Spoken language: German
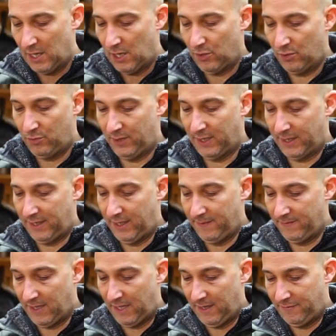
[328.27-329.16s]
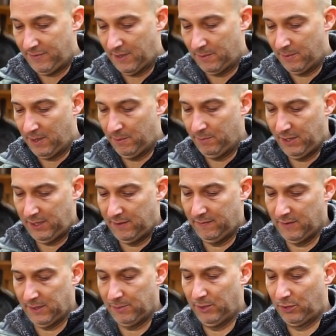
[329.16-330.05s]
Und da geben wir einfach mal ein bisschen
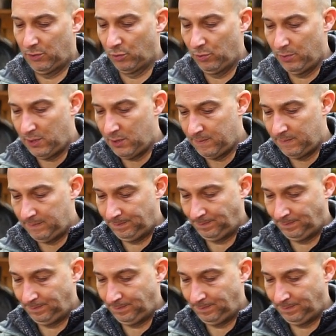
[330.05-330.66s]
was mit drüber.